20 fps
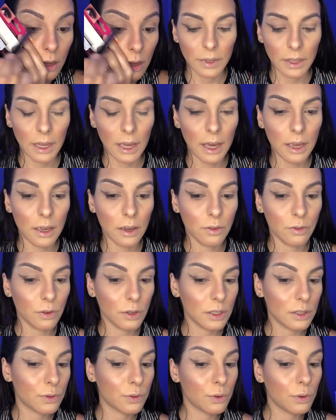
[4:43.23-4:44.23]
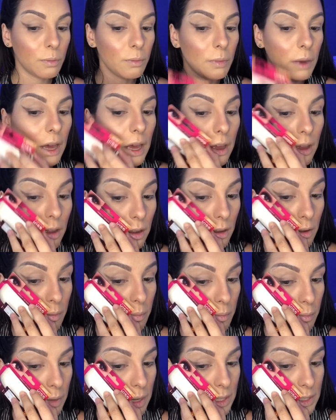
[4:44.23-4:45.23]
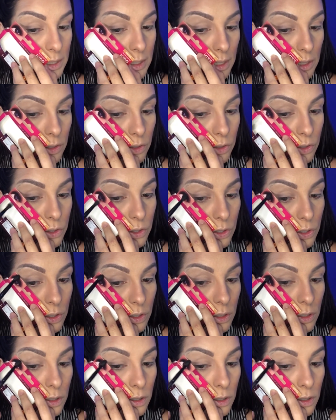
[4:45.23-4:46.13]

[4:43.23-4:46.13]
E aí eu vou esfumar bastante.